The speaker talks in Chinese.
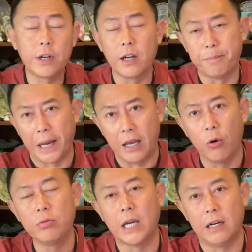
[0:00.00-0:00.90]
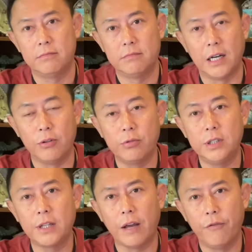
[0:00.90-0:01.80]
这个北欧的啊，尤
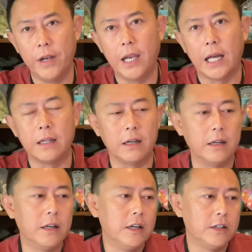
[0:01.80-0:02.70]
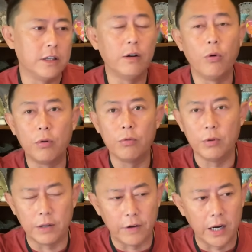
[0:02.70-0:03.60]
其在芬兰的生活工
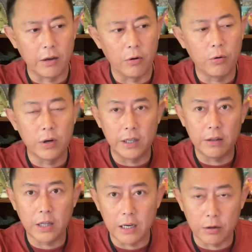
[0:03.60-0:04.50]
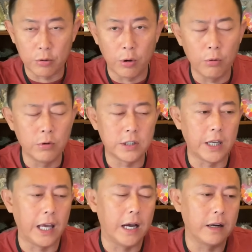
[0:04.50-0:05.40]
作的网友，或者您在那儿做护士
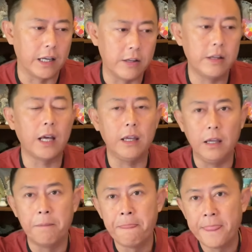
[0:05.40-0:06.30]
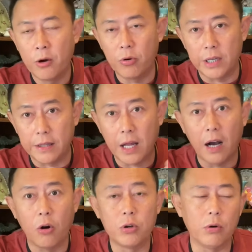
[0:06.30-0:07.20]
的呀，给些建议；或者您在
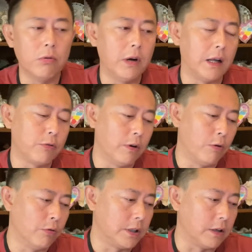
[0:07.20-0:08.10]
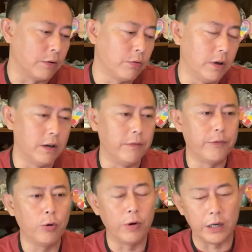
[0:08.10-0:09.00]
澳洲啊做护士的、做
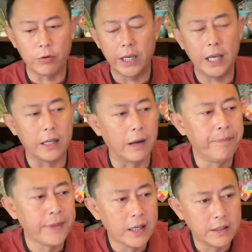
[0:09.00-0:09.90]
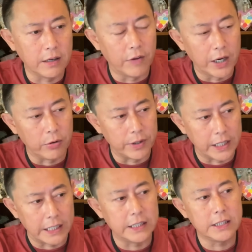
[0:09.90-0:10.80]
护理专业的这个网友呢，
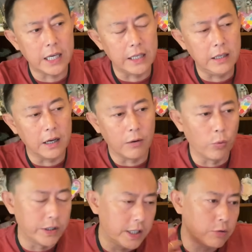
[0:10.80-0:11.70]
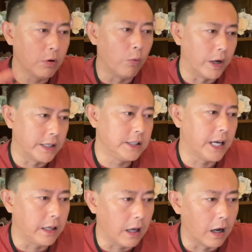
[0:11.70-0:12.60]
给些建议啊。我先说我的
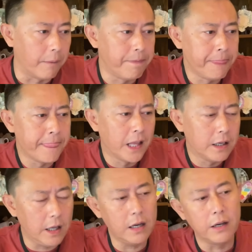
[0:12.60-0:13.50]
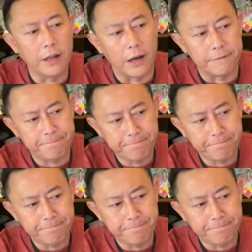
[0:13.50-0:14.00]
建议啊，第一个呢，